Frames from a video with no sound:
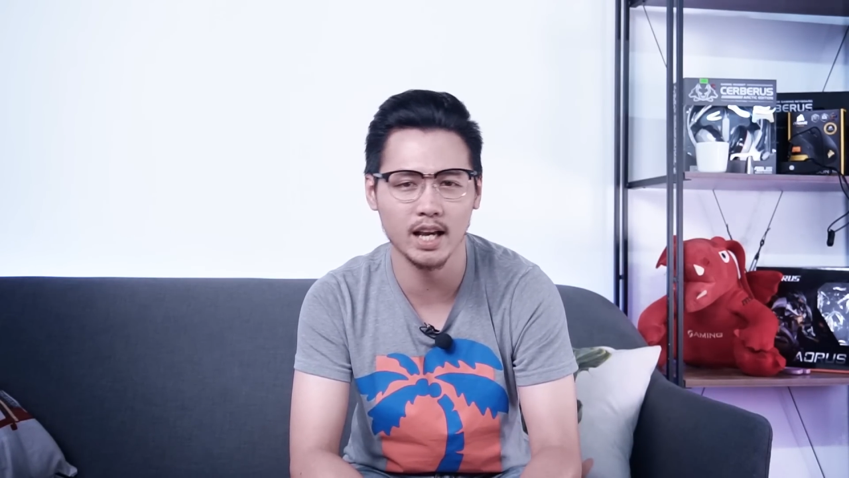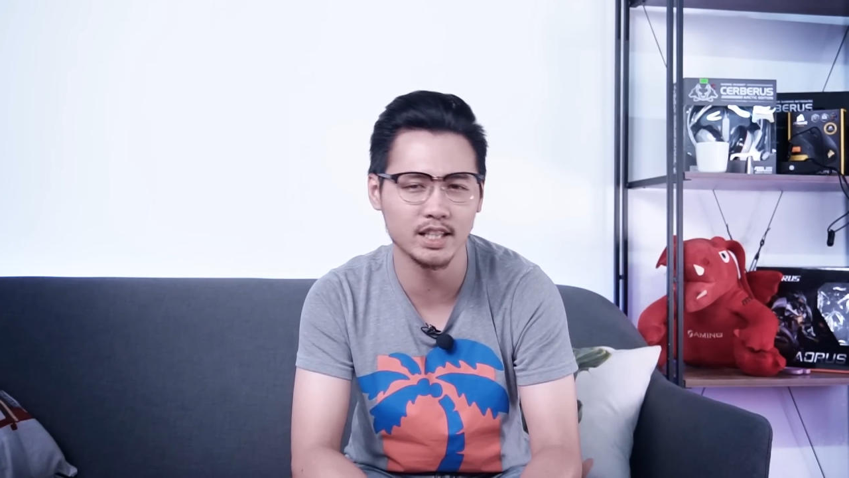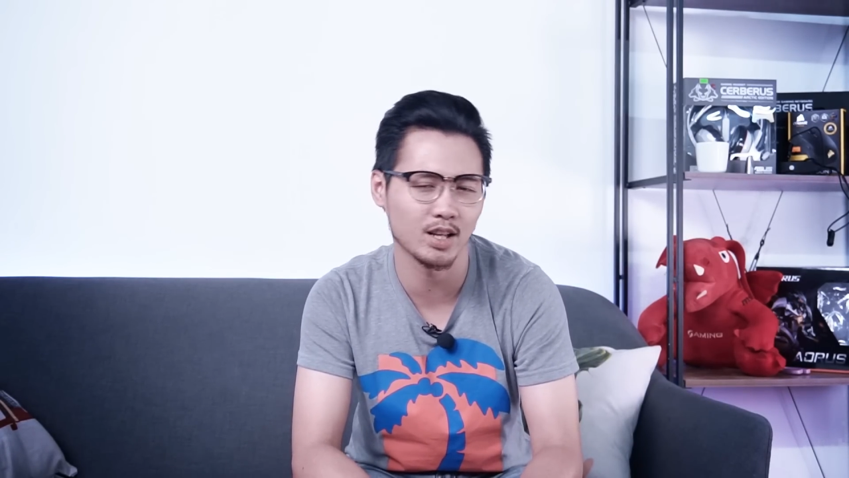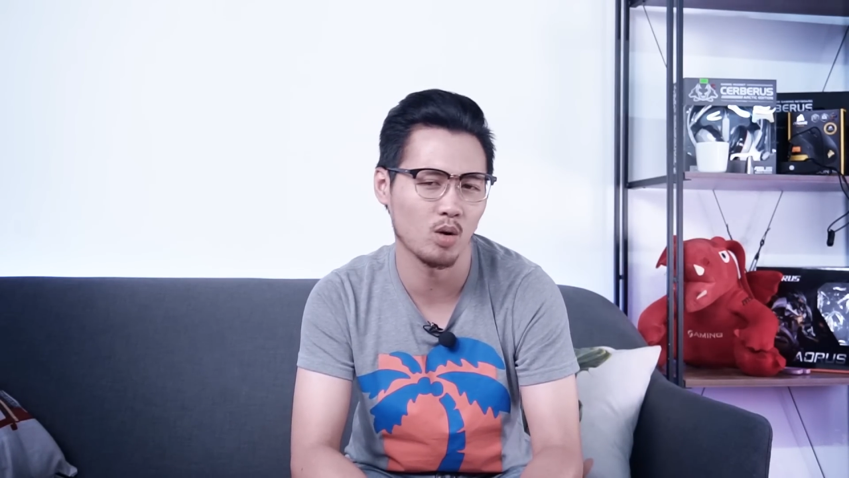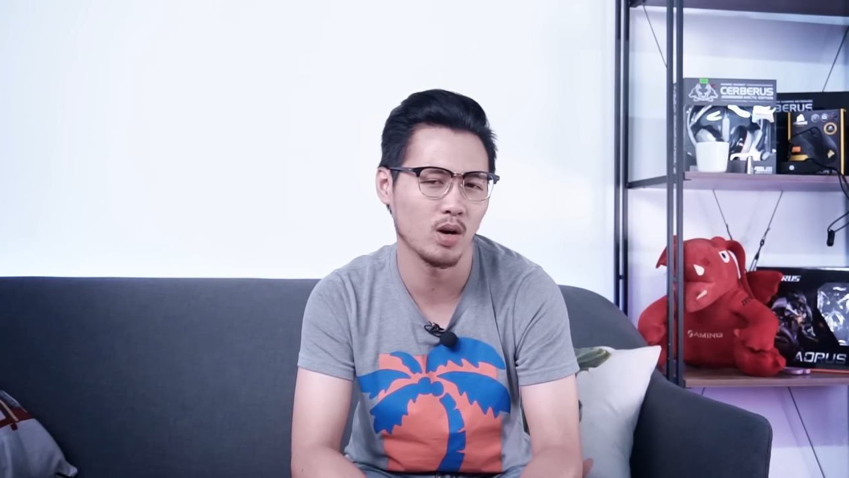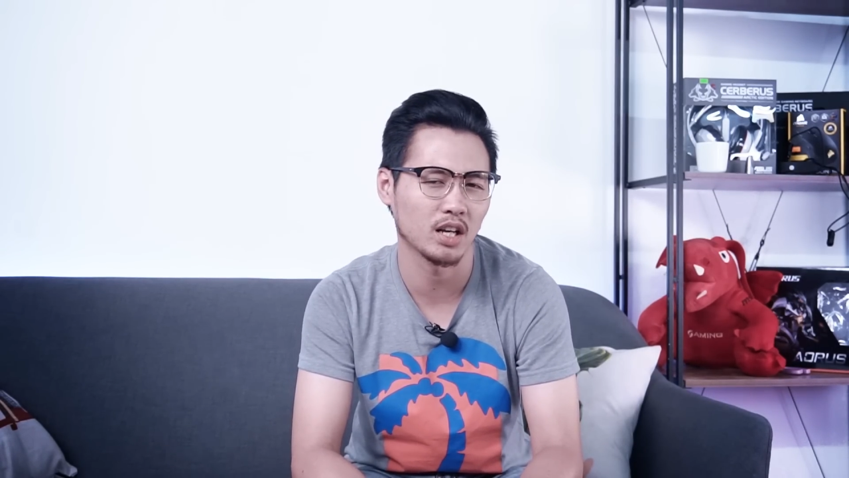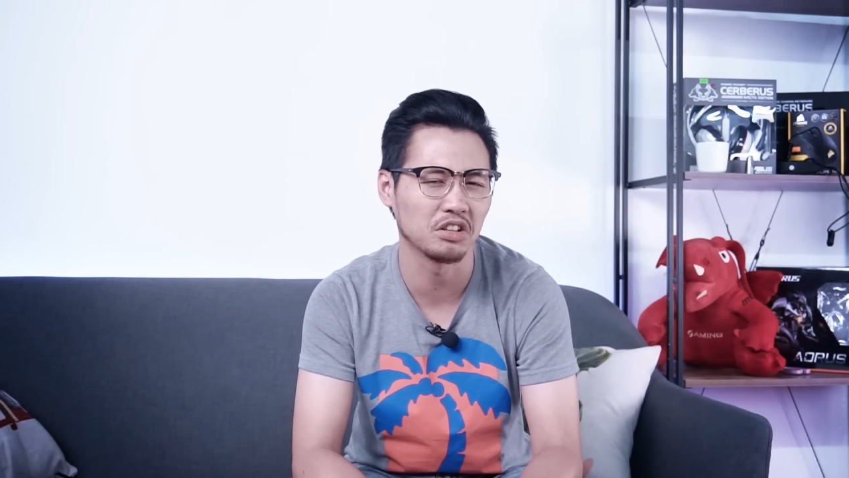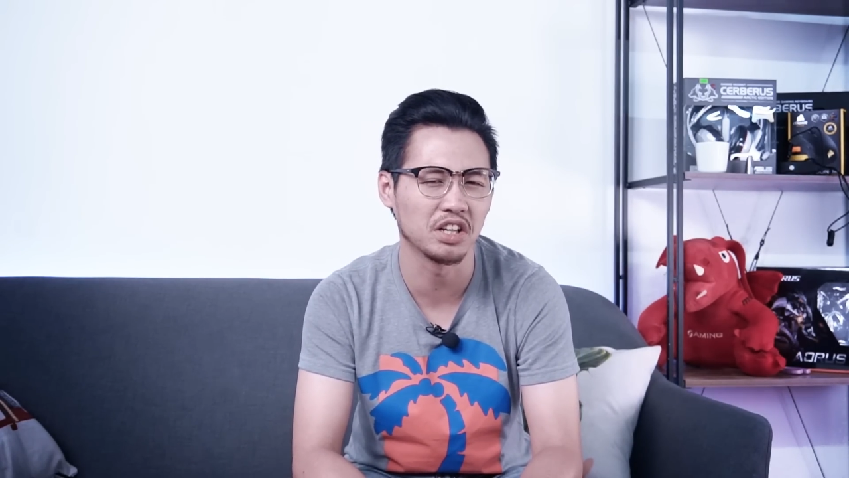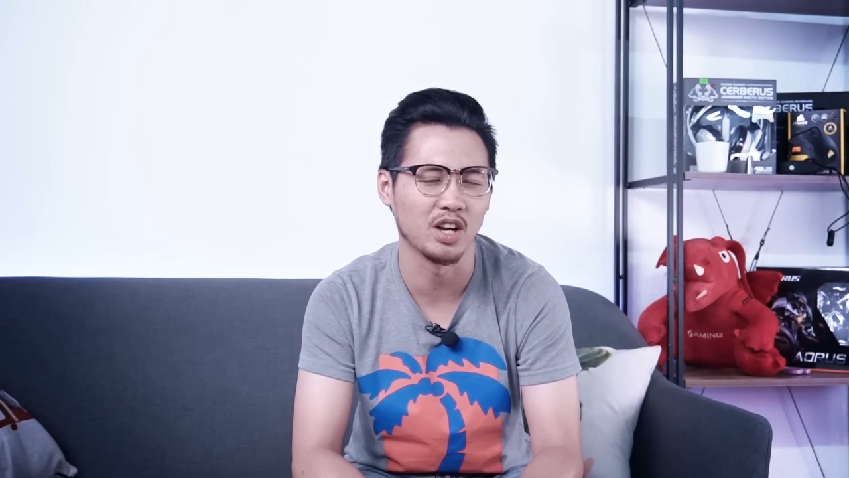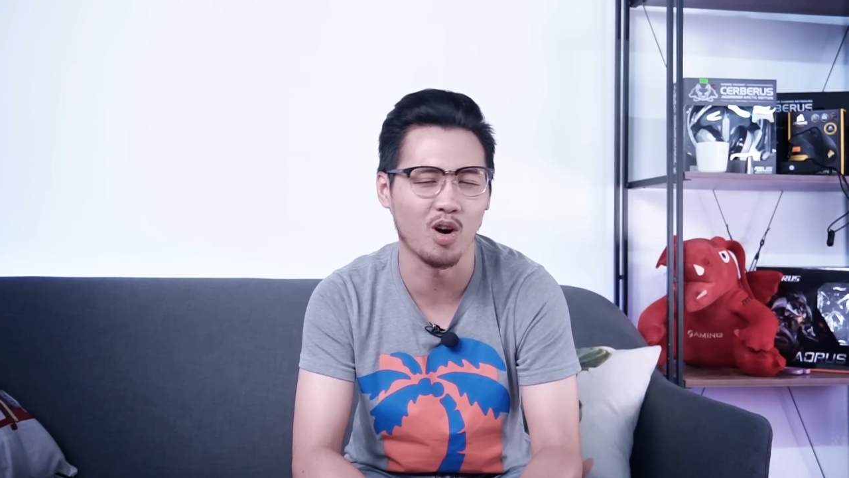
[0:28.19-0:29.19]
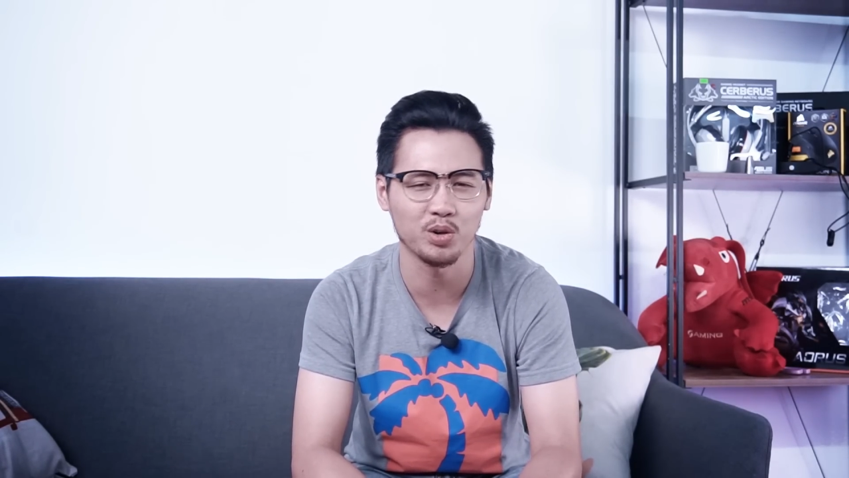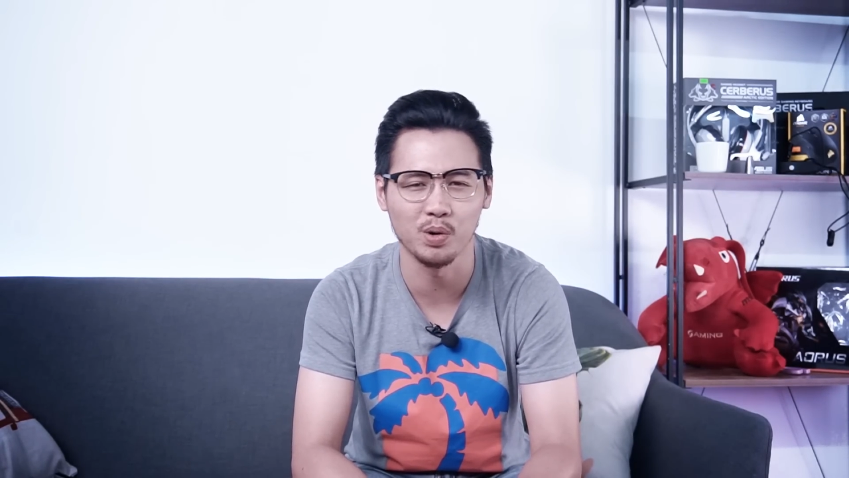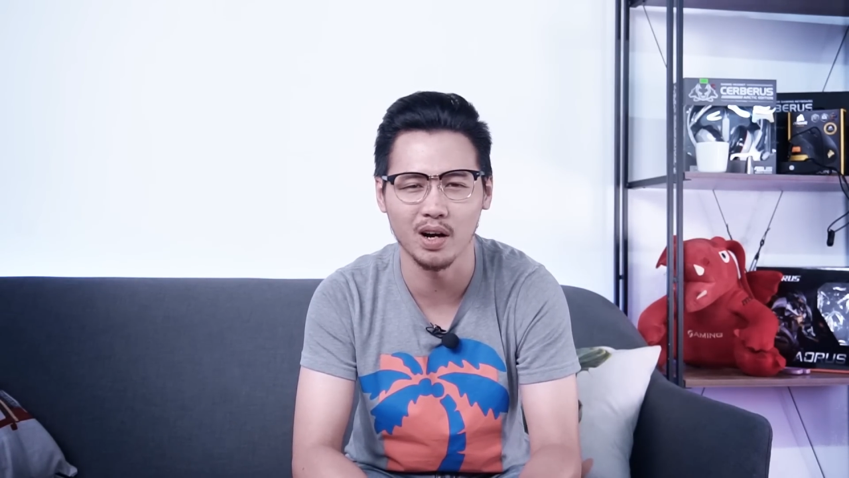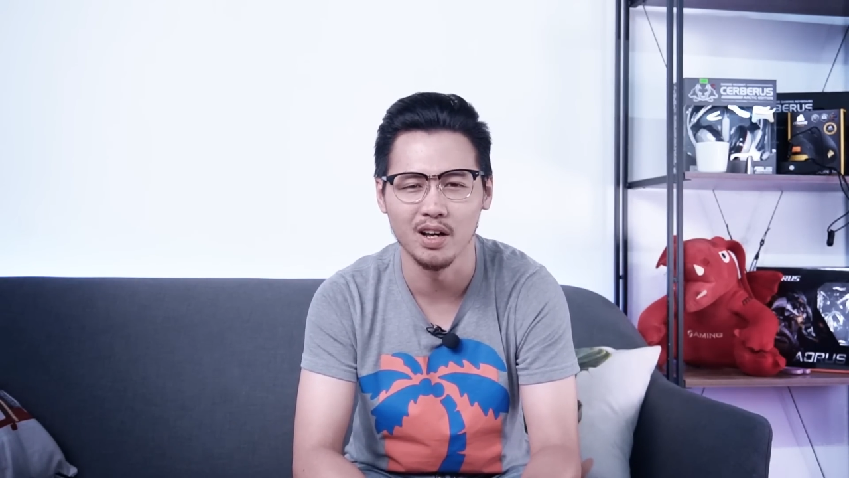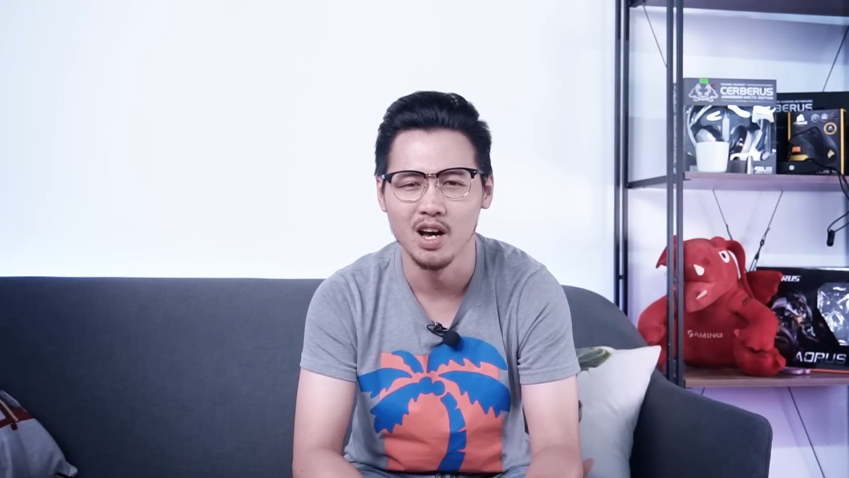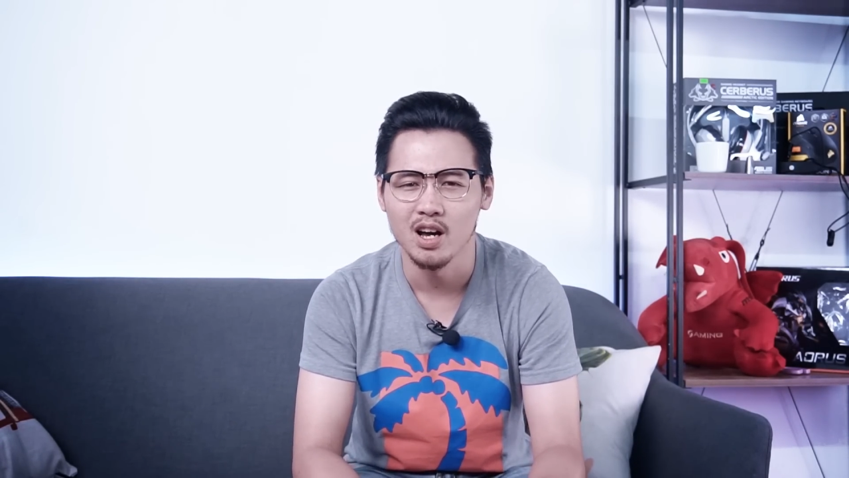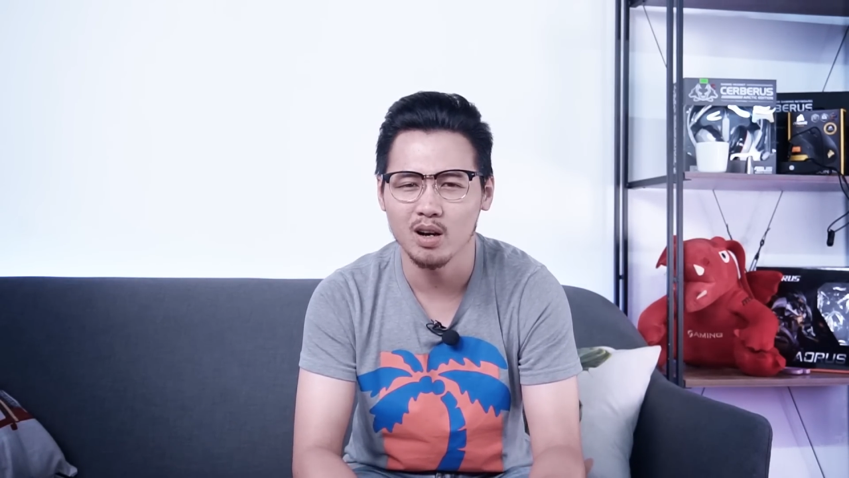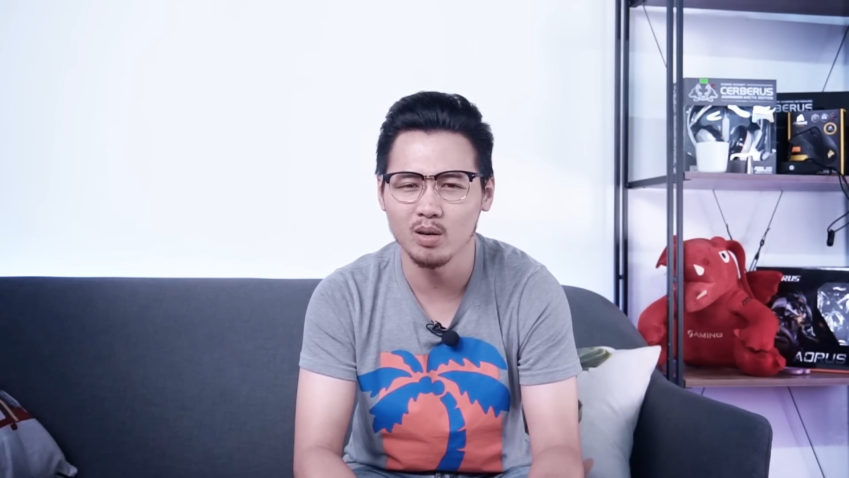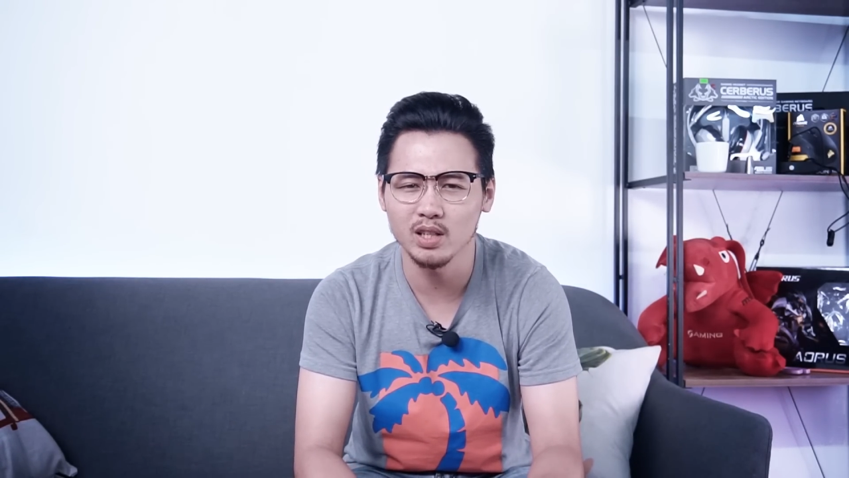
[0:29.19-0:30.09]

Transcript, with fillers: X6 là cực kỳ hot đúng không ạ? Có